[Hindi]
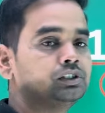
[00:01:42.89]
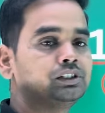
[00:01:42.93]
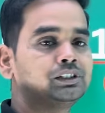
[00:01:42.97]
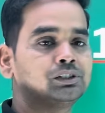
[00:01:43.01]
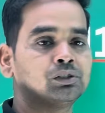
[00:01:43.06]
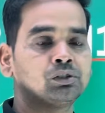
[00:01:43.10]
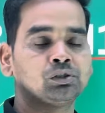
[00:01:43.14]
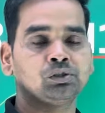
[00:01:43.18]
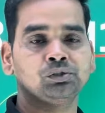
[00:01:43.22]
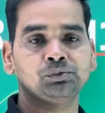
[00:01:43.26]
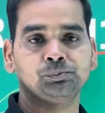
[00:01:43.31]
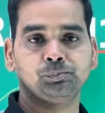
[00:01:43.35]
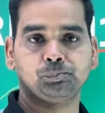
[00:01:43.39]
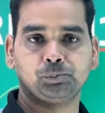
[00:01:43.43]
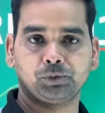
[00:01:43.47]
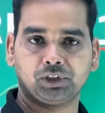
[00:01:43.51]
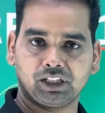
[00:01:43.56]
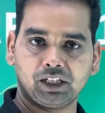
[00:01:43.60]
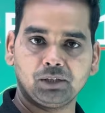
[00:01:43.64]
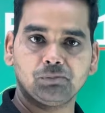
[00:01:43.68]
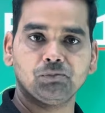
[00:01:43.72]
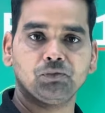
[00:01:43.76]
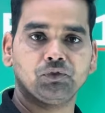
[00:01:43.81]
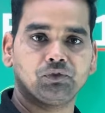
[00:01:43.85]
जो
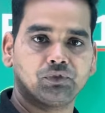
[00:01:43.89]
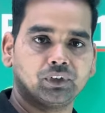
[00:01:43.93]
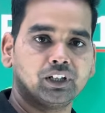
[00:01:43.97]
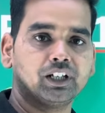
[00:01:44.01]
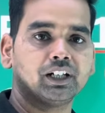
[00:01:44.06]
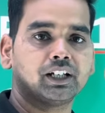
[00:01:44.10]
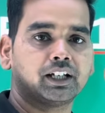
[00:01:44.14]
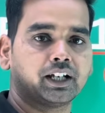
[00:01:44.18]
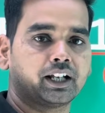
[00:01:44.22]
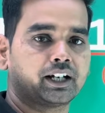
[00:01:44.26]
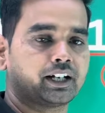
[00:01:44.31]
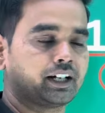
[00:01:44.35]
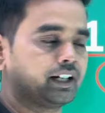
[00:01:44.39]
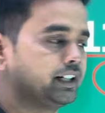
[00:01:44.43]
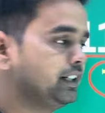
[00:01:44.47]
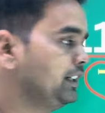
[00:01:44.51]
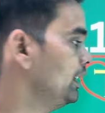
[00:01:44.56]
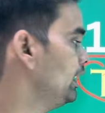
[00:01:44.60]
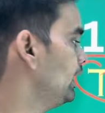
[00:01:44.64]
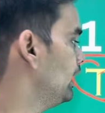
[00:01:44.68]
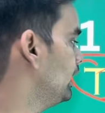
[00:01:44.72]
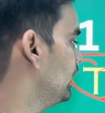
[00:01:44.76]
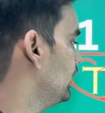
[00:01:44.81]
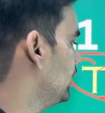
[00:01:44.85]
टीम विन कर रही
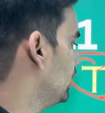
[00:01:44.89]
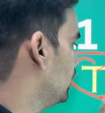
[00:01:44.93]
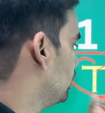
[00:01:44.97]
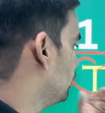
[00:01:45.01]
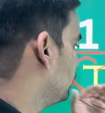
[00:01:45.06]
है